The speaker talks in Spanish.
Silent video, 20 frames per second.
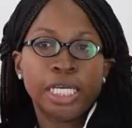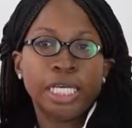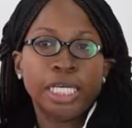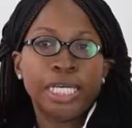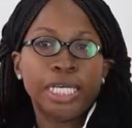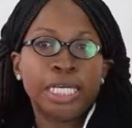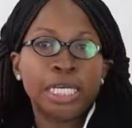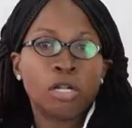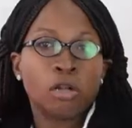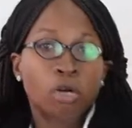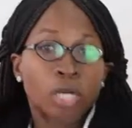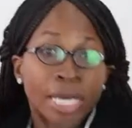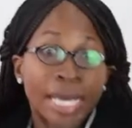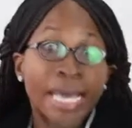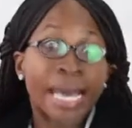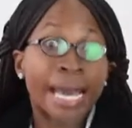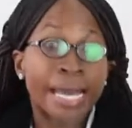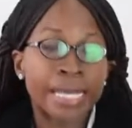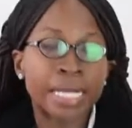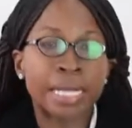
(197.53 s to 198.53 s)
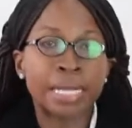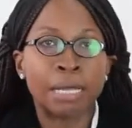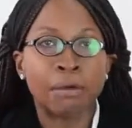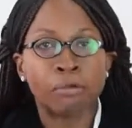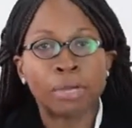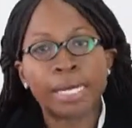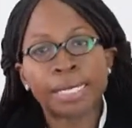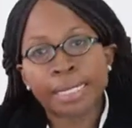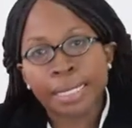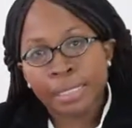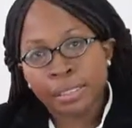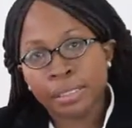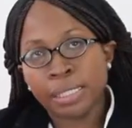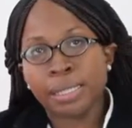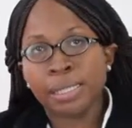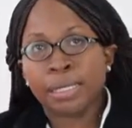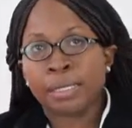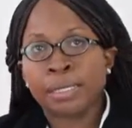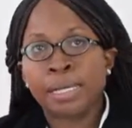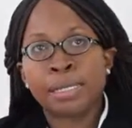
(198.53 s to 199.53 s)
y lo que hay en el aula de clase
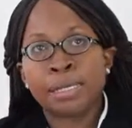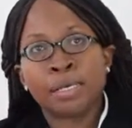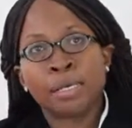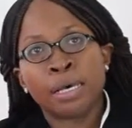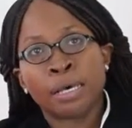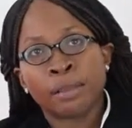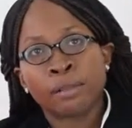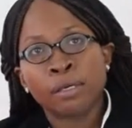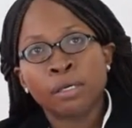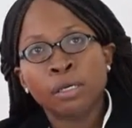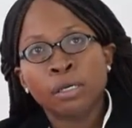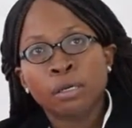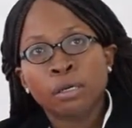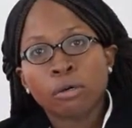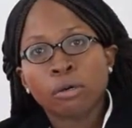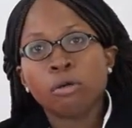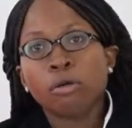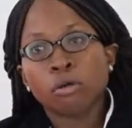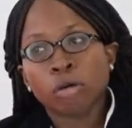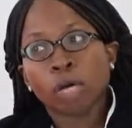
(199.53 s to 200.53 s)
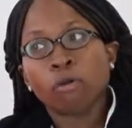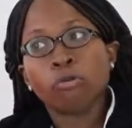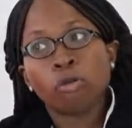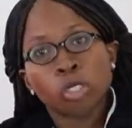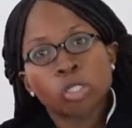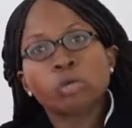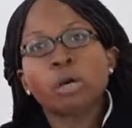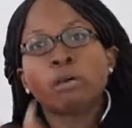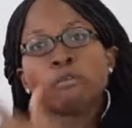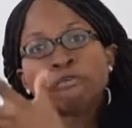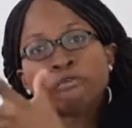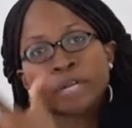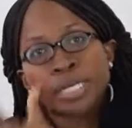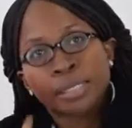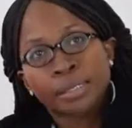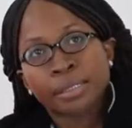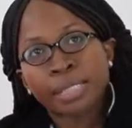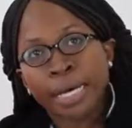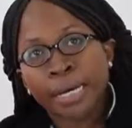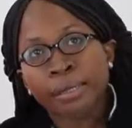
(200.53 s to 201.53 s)
en la realidad, con lo que uno se va a
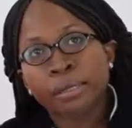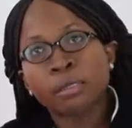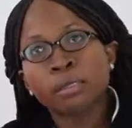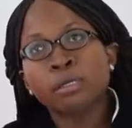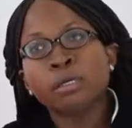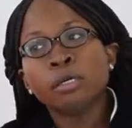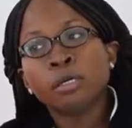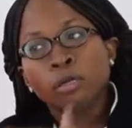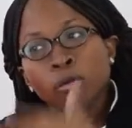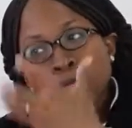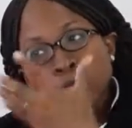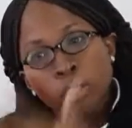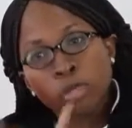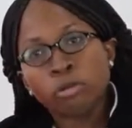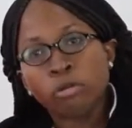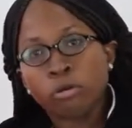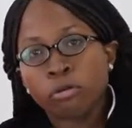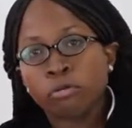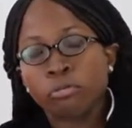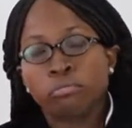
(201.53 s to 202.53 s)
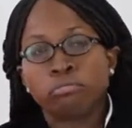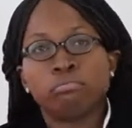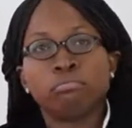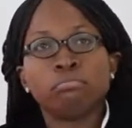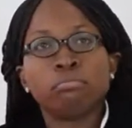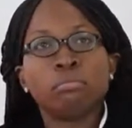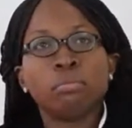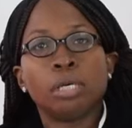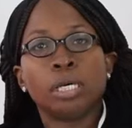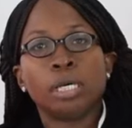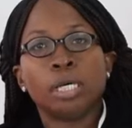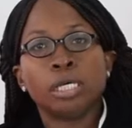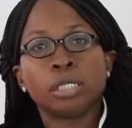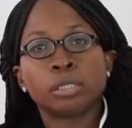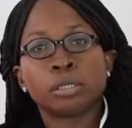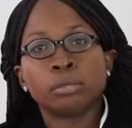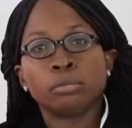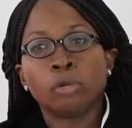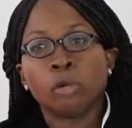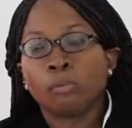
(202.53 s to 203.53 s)
enfrentar cuando
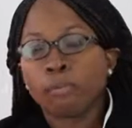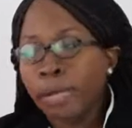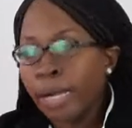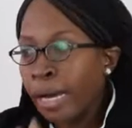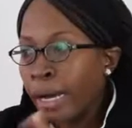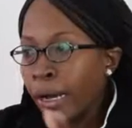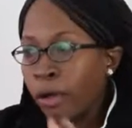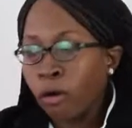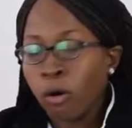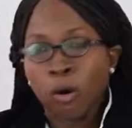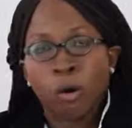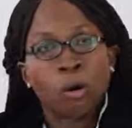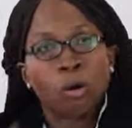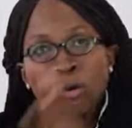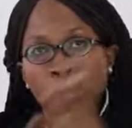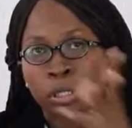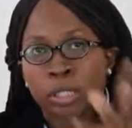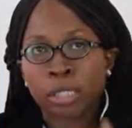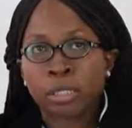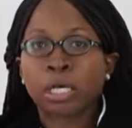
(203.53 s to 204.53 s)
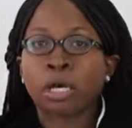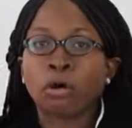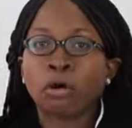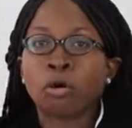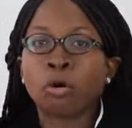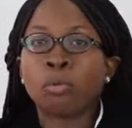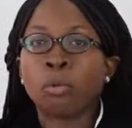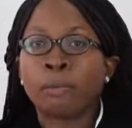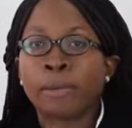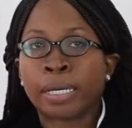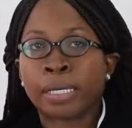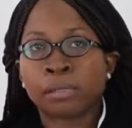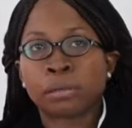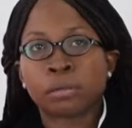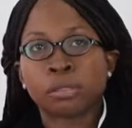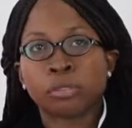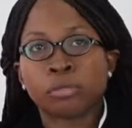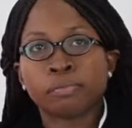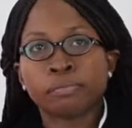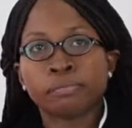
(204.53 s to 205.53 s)
es nombrado o contratado como maestro.